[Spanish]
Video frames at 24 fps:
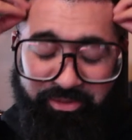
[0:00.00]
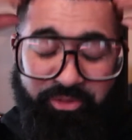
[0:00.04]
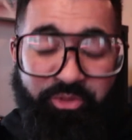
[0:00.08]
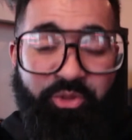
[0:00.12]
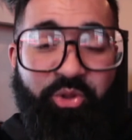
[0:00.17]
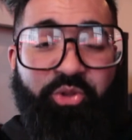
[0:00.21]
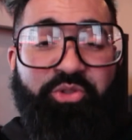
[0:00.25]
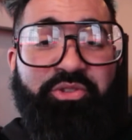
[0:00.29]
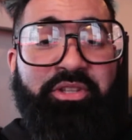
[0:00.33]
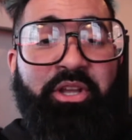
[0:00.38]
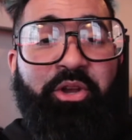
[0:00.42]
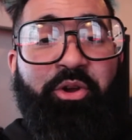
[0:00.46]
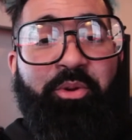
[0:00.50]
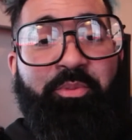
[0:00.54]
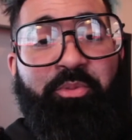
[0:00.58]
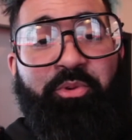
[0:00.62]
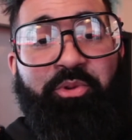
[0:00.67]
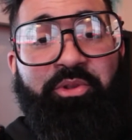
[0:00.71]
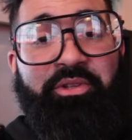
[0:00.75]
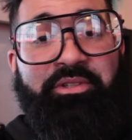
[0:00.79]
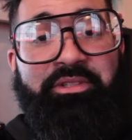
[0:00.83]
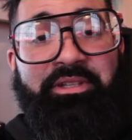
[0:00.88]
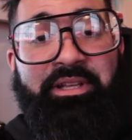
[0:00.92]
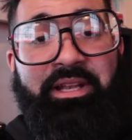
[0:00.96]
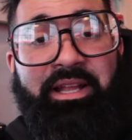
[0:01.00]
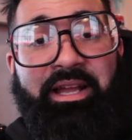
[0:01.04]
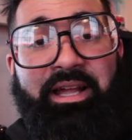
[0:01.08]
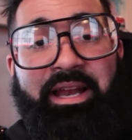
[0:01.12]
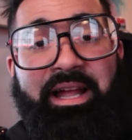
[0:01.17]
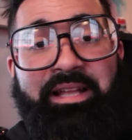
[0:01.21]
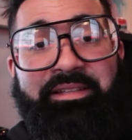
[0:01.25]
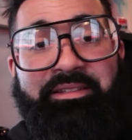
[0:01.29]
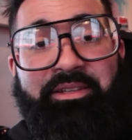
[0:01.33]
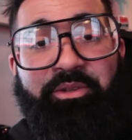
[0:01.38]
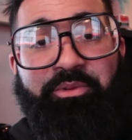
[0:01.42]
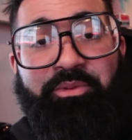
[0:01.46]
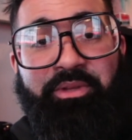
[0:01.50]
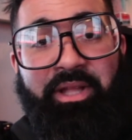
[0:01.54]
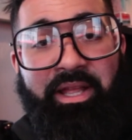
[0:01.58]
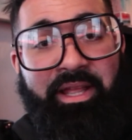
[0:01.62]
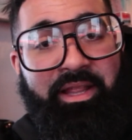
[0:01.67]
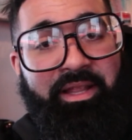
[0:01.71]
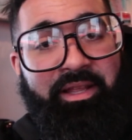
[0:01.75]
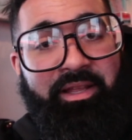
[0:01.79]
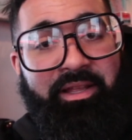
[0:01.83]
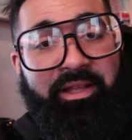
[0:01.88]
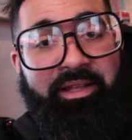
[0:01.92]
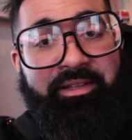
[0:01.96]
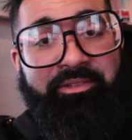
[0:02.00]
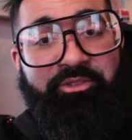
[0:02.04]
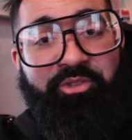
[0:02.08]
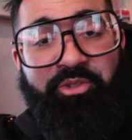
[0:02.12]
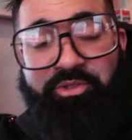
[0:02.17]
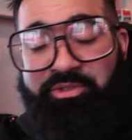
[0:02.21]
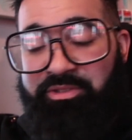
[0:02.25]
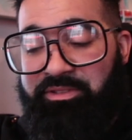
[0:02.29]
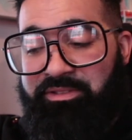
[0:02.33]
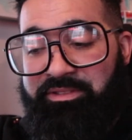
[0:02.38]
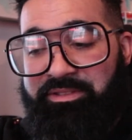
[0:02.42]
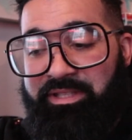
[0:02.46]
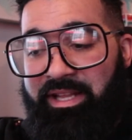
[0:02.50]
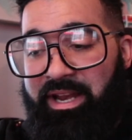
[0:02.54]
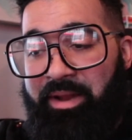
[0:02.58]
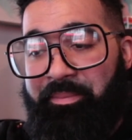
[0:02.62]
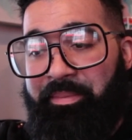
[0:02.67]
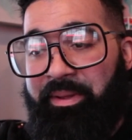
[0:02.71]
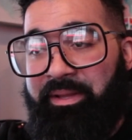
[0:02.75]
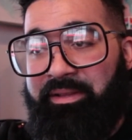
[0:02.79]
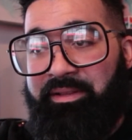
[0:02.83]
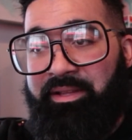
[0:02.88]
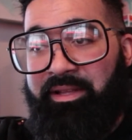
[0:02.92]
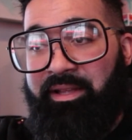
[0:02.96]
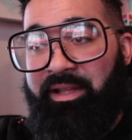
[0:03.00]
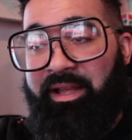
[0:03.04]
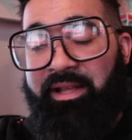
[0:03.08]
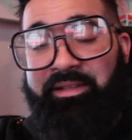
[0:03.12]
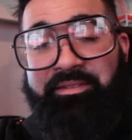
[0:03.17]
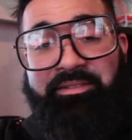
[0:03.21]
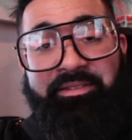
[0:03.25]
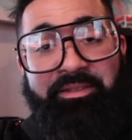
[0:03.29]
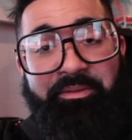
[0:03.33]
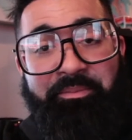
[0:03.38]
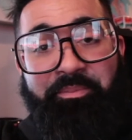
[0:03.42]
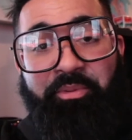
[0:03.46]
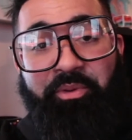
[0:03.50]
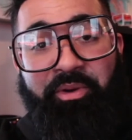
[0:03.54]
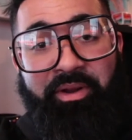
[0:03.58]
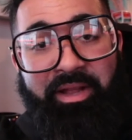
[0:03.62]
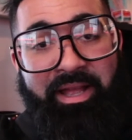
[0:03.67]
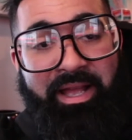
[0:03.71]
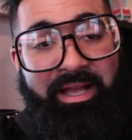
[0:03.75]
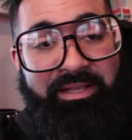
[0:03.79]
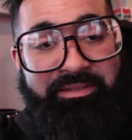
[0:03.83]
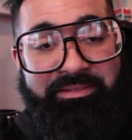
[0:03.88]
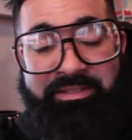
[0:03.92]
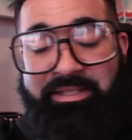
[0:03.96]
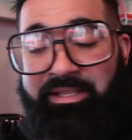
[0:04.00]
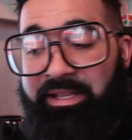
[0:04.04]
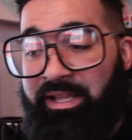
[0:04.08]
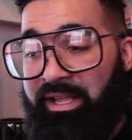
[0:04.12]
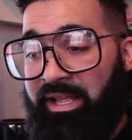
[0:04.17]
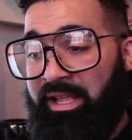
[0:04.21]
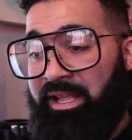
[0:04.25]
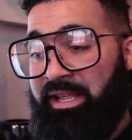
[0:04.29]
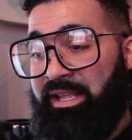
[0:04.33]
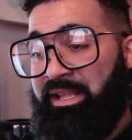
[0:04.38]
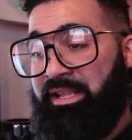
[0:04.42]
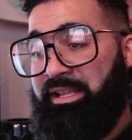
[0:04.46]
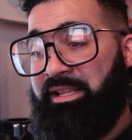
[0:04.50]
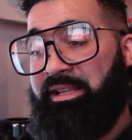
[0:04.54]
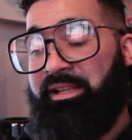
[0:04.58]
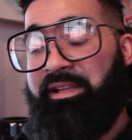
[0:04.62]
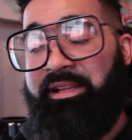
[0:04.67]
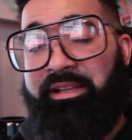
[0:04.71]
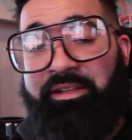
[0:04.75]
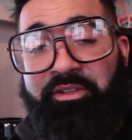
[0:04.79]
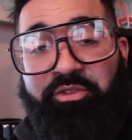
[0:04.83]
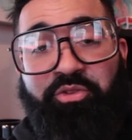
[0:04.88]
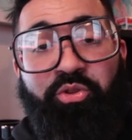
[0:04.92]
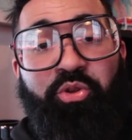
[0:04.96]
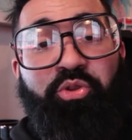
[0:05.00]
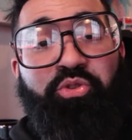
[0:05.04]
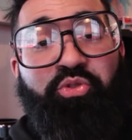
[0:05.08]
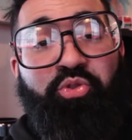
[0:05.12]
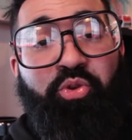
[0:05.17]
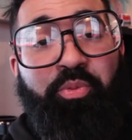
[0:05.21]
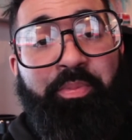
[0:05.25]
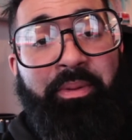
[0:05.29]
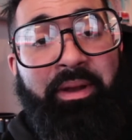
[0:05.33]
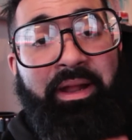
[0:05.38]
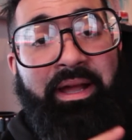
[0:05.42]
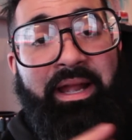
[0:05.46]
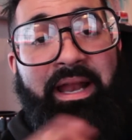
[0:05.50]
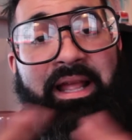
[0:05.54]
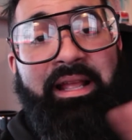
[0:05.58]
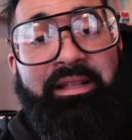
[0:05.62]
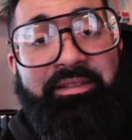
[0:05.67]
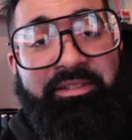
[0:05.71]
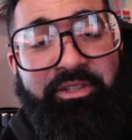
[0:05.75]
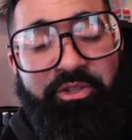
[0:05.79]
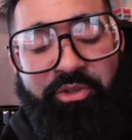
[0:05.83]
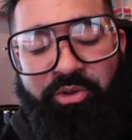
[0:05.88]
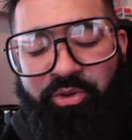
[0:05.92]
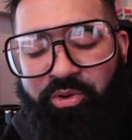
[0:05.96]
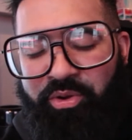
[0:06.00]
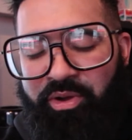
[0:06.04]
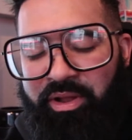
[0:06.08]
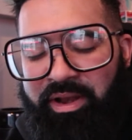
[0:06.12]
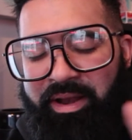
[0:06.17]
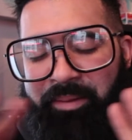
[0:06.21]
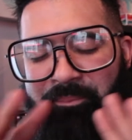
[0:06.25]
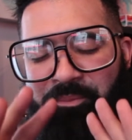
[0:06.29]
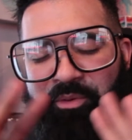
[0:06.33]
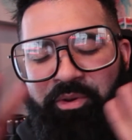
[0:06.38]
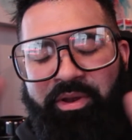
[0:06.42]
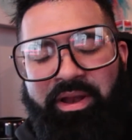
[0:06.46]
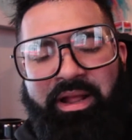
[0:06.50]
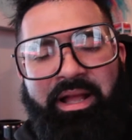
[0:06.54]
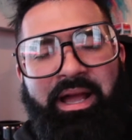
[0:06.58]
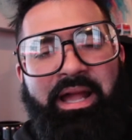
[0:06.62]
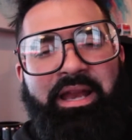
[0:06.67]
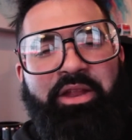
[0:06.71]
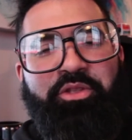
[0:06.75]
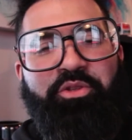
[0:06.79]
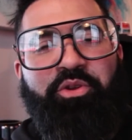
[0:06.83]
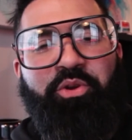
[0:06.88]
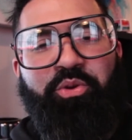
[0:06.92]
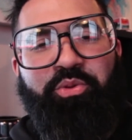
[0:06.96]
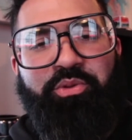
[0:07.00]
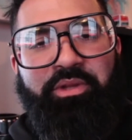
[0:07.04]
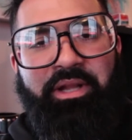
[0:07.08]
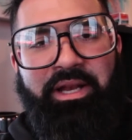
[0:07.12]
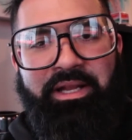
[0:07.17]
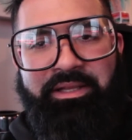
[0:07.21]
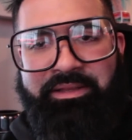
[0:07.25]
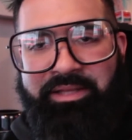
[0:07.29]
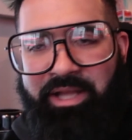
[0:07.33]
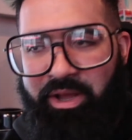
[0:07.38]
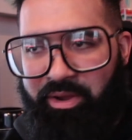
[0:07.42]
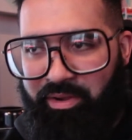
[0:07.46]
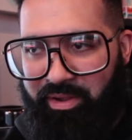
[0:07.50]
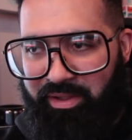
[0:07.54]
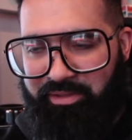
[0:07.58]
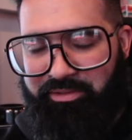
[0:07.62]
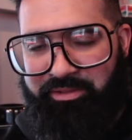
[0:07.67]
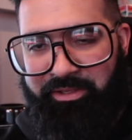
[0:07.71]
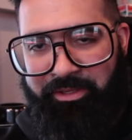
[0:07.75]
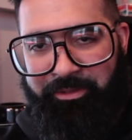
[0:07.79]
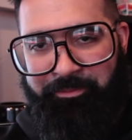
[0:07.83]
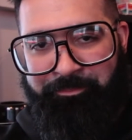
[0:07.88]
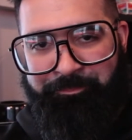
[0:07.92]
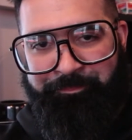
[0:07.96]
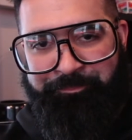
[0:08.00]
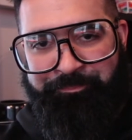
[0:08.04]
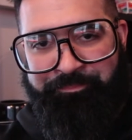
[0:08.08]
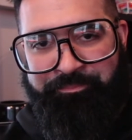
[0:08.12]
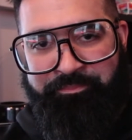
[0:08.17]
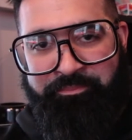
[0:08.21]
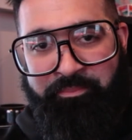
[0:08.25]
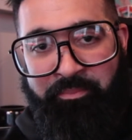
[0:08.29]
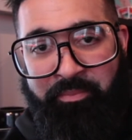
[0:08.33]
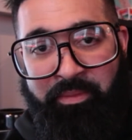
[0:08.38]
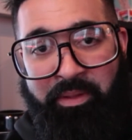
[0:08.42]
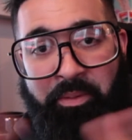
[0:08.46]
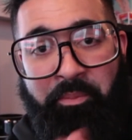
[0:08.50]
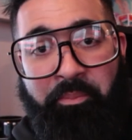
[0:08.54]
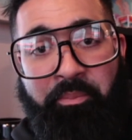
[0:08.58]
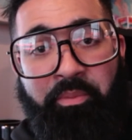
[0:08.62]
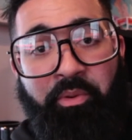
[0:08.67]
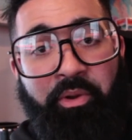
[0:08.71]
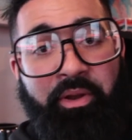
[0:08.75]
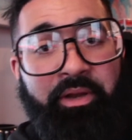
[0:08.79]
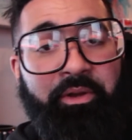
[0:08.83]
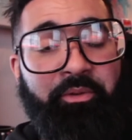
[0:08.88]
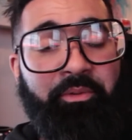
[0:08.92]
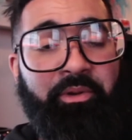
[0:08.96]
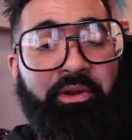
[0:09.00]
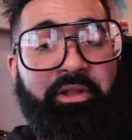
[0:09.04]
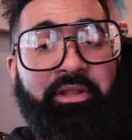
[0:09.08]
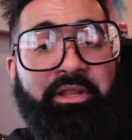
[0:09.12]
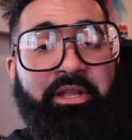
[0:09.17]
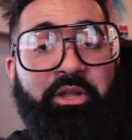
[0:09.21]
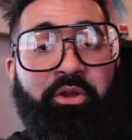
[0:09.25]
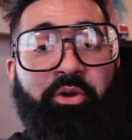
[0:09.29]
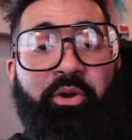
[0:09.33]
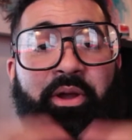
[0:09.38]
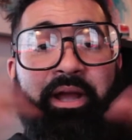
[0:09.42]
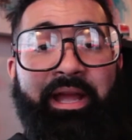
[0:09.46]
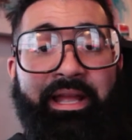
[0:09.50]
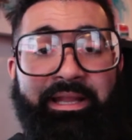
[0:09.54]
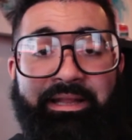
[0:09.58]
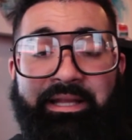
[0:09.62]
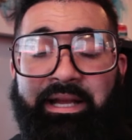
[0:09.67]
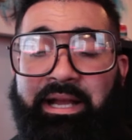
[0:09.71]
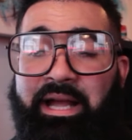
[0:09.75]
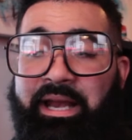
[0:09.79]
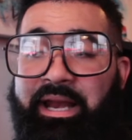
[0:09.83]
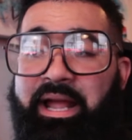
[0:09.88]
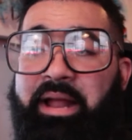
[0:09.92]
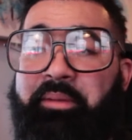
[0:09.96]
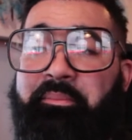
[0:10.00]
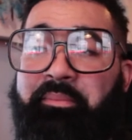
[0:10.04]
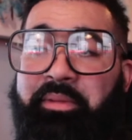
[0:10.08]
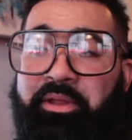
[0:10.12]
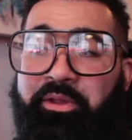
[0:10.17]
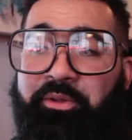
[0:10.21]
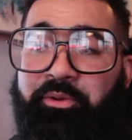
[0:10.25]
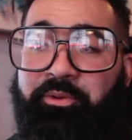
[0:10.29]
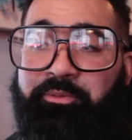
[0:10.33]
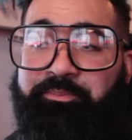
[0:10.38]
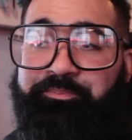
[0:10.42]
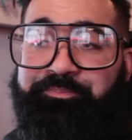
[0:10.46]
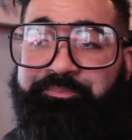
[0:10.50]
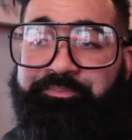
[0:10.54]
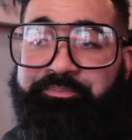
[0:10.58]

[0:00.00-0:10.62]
no sé cómo decirle gracias a ustedes. Eso sinceramente es así porque es así y estoy súper agradecido con el amor y el cariño que ustedes le han dado a Caché. Bueno, pues, yo digo, este canal mío,